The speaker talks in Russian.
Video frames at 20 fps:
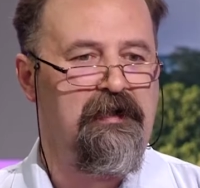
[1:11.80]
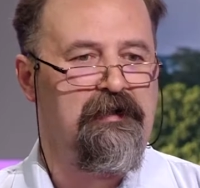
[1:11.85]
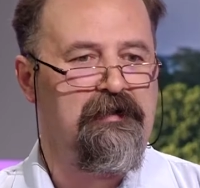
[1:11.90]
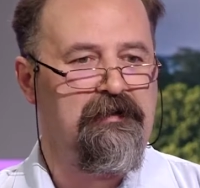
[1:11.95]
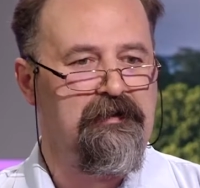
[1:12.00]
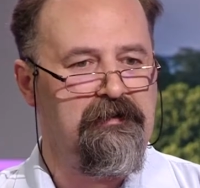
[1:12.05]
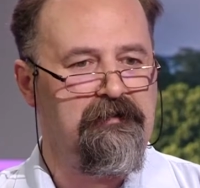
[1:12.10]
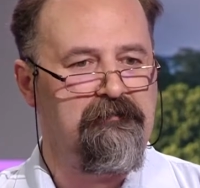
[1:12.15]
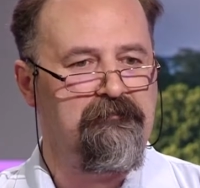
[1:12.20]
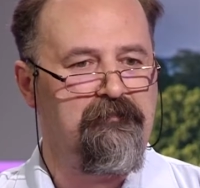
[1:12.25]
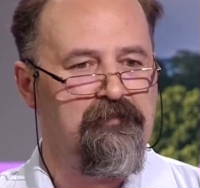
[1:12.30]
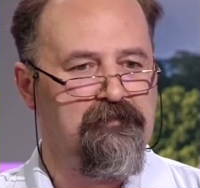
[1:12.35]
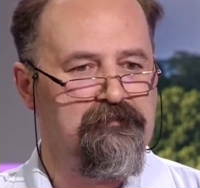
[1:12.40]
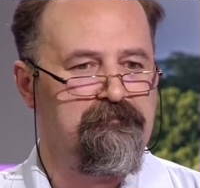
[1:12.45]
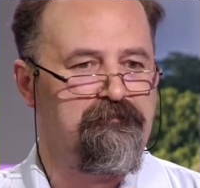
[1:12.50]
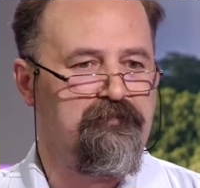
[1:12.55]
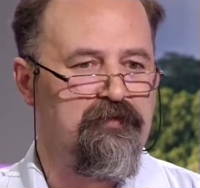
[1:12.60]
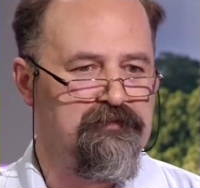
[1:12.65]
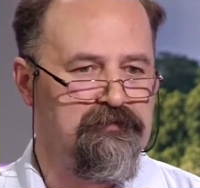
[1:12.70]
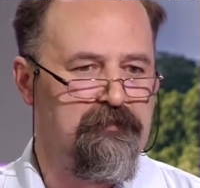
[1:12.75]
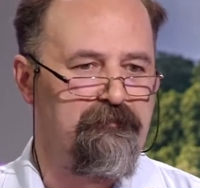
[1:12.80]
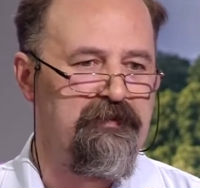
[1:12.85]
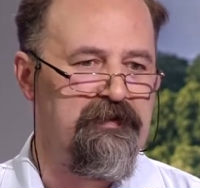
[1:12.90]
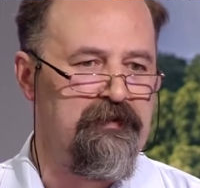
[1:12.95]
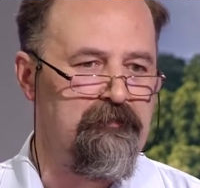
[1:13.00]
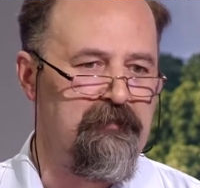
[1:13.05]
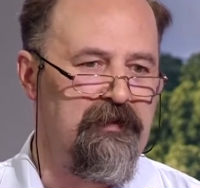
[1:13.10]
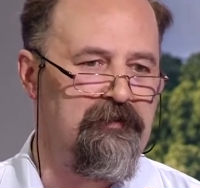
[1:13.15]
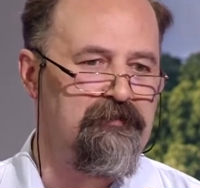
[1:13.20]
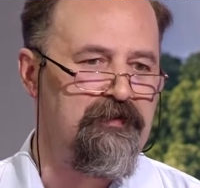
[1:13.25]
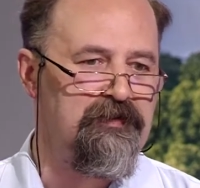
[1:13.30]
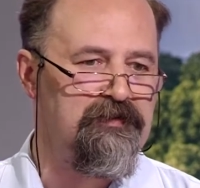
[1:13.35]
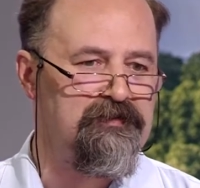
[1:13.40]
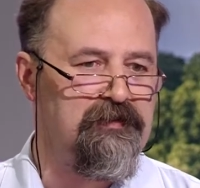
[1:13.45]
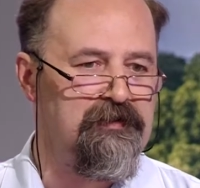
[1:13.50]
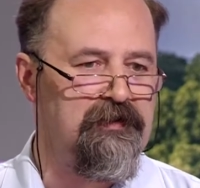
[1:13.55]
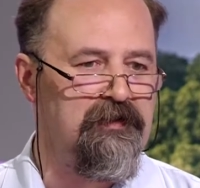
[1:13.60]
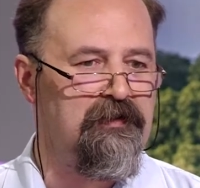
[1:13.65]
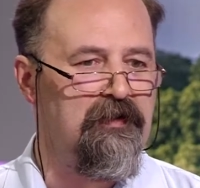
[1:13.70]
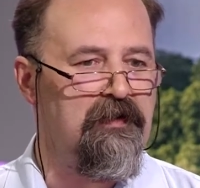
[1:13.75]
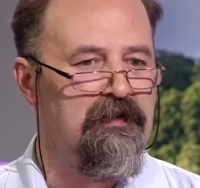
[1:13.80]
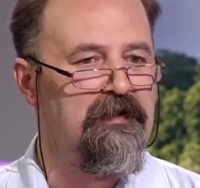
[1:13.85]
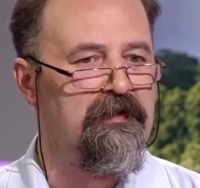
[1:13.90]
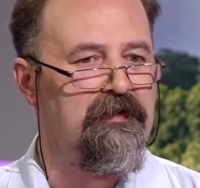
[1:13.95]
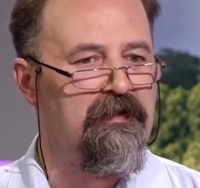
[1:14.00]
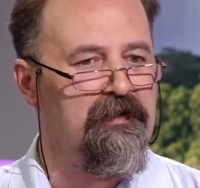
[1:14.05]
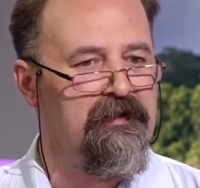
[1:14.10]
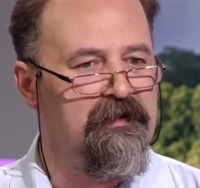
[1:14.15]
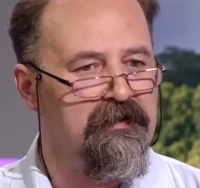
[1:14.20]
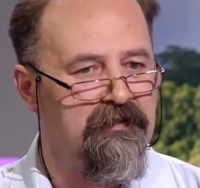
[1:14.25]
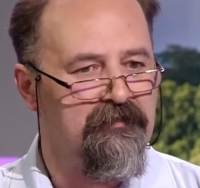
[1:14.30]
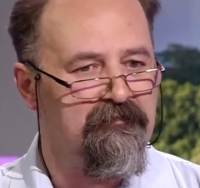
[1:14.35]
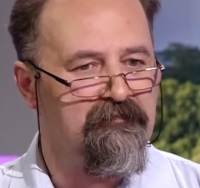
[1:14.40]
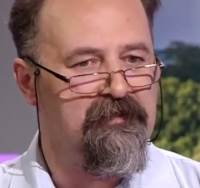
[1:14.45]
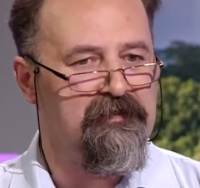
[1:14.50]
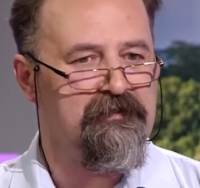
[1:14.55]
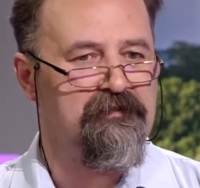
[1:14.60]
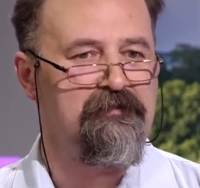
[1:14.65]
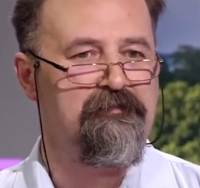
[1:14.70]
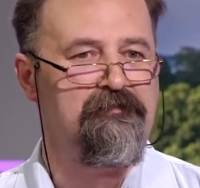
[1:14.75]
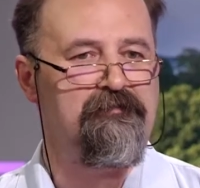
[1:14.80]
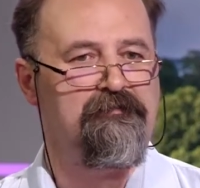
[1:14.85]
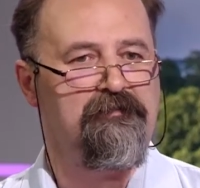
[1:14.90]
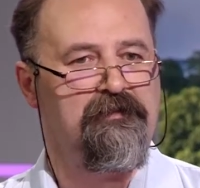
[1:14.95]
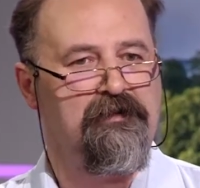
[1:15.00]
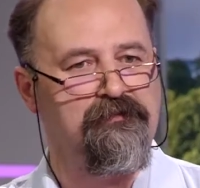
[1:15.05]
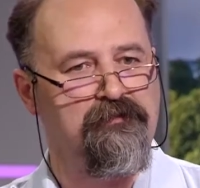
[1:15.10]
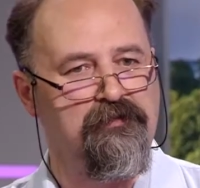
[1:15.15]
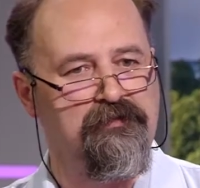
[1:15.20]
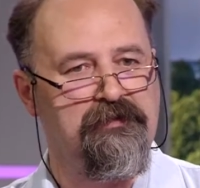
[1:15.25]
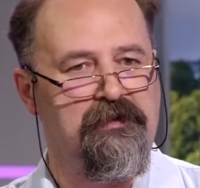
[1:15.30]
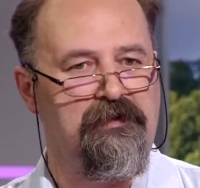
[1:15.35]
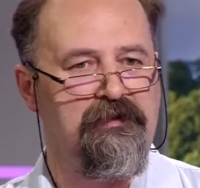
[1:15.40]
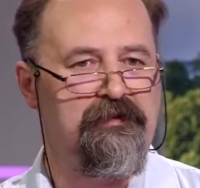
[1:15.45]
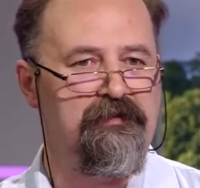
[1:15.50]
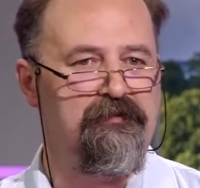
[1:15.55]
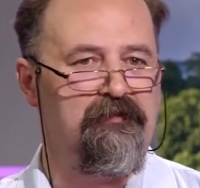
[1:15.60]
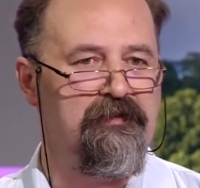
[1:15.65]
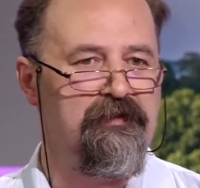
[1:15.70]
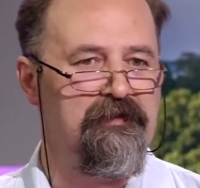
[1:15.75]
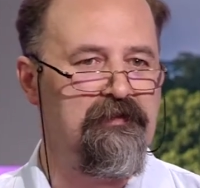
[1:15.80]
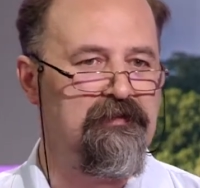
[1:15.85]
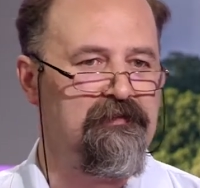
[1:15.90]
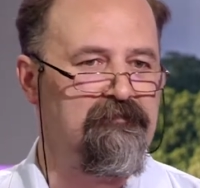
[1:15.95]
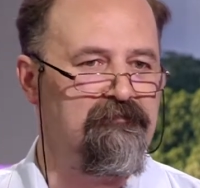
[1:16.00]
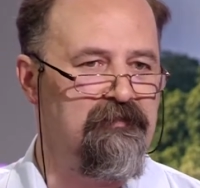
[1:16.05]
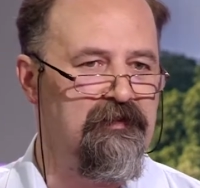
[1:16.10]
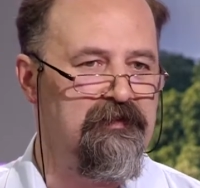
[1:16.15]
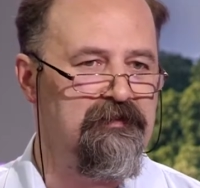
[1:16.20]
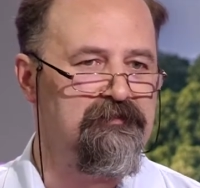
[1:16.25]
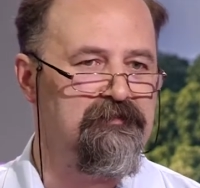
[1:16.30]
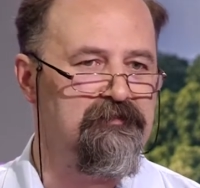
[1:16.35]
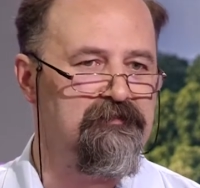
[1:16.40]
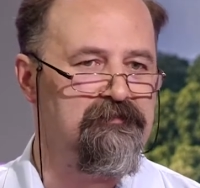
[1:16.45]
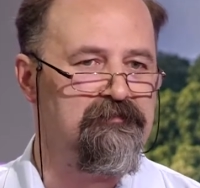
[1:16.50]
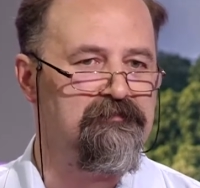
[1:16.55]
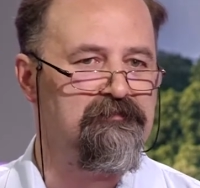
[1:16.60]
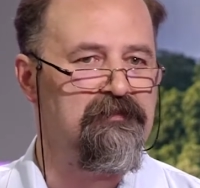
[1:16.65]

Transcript: и вот просто принимают решение, как реагировать на тот или иной конфликт,